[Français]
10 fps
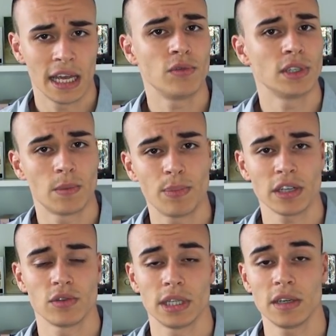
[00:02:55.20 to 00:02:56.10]
et vous êtes
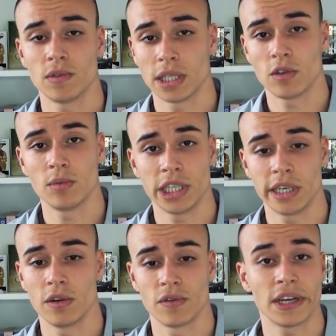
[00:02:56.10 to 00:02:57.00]
persuadé que vous êtes obligé
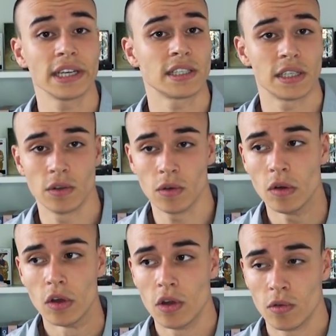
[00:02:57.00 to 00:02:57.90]
de le faire,
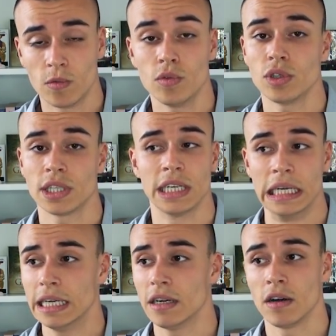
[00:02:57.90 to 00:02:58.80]
sinon vous
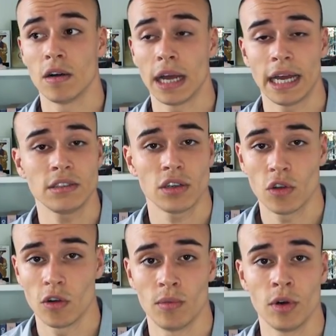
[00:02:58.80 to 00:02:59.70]
allez euh, être
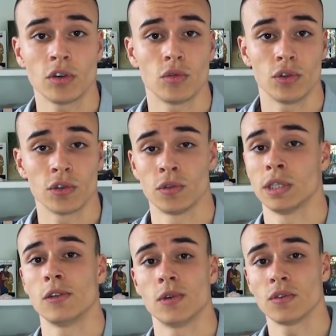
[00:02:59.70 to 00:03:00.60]
dans le manque ou dans une
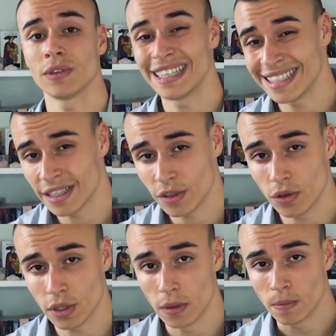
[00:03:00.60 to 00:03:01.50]
situation
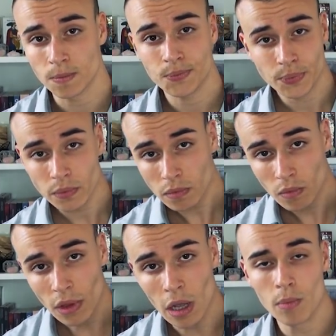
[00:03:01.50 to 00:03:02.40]
désastreuse.
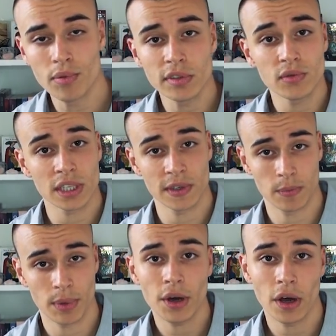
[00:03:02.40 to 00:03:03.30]
Plus vous avez de
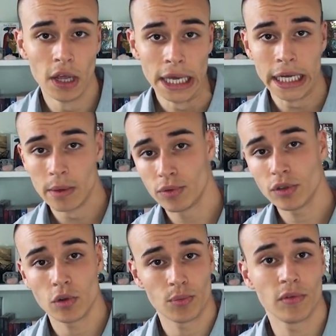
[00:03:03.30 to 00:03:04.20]
peur,
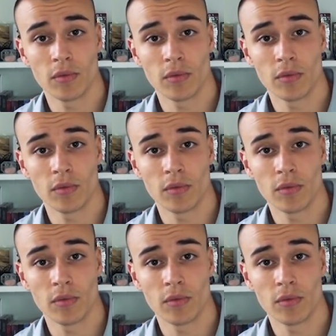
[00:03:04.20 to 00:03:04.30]
plus on peut